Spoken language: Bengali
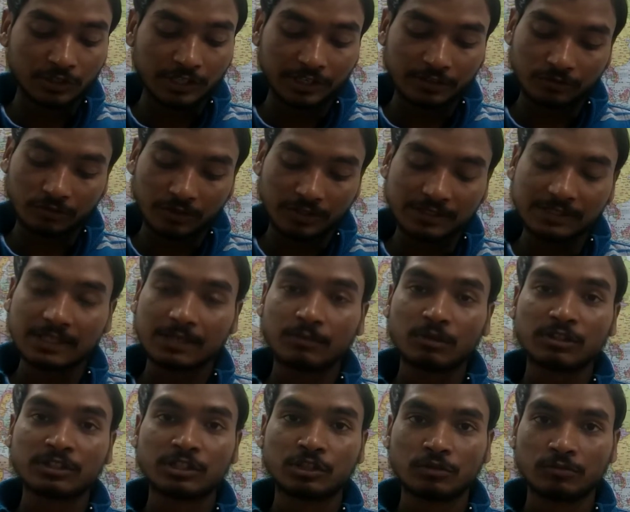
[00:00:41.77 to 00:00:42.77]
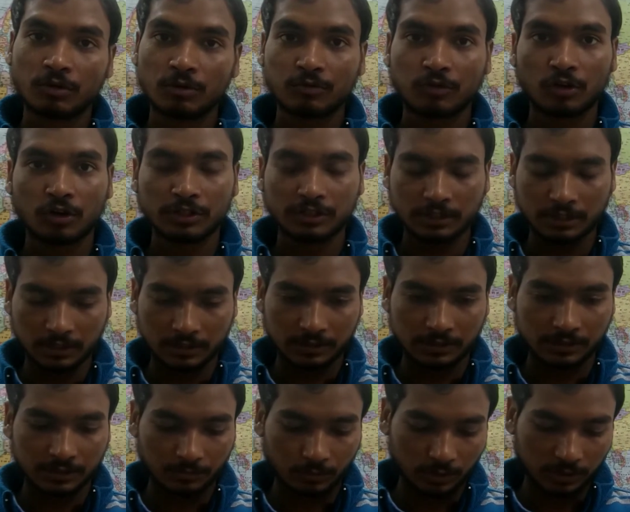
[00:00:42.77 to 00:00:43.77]
টেকটনিক্স এবং জিওমরফোলজির
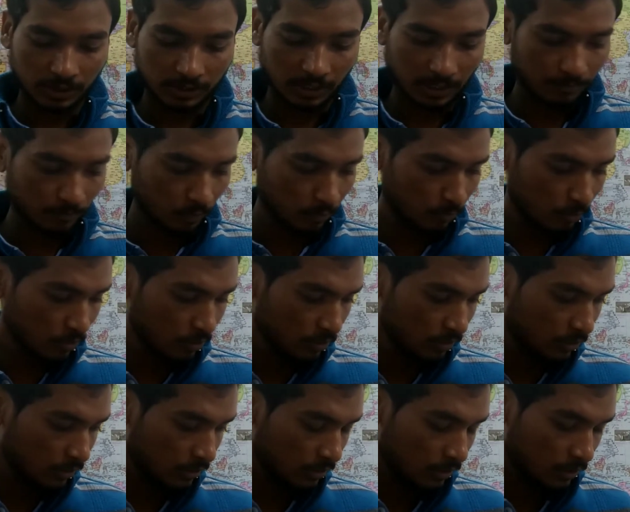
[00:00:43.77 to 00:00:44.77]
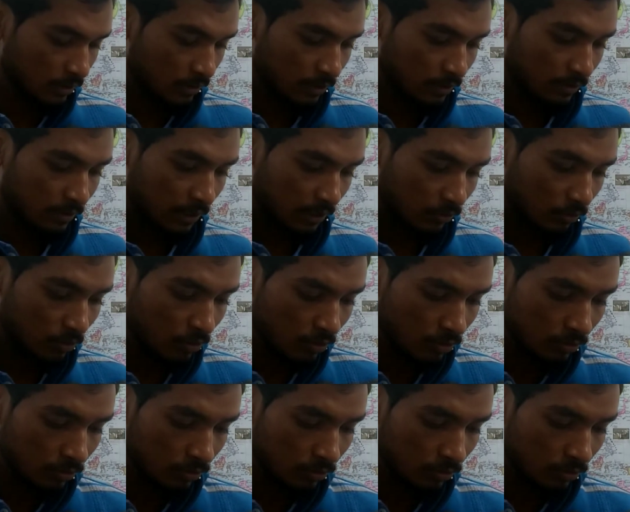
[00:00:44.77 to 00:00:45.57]
যে বইটার নাম বলবো দেখো